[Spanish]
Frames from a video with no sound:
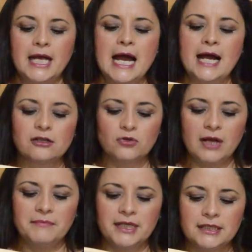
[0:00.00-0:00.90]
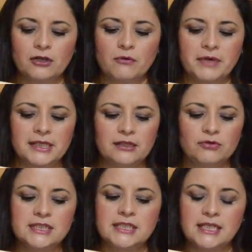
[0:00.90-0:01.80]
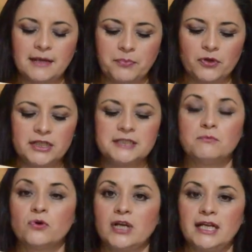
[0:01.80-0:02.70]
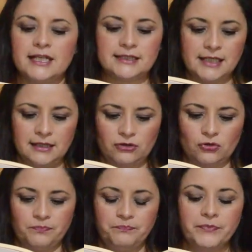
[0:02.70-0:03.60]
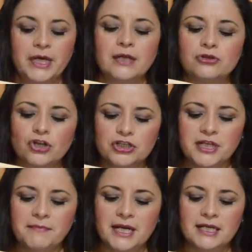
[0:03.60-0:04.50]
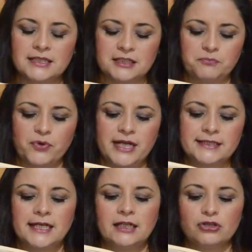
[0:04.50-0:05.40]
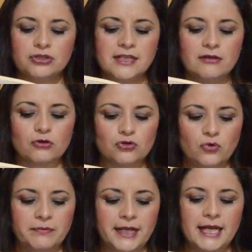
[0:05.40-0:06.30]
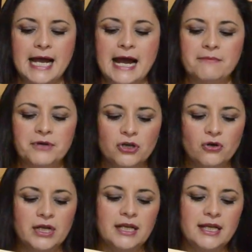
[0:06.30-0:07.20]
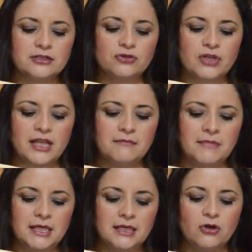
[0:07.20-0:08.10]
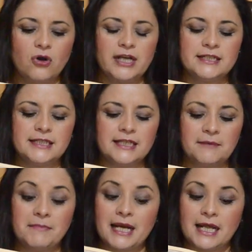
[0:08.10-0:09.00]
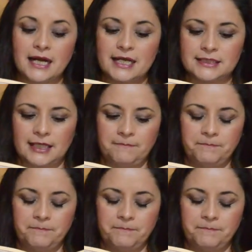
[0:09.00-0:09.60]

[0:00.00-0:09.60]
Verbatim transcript: actualmente convertido en Cinépolis Morelia Centro. Dos semanas después, el 12 de octubre, abrió en la Ciudad de México el Cinema La Raza.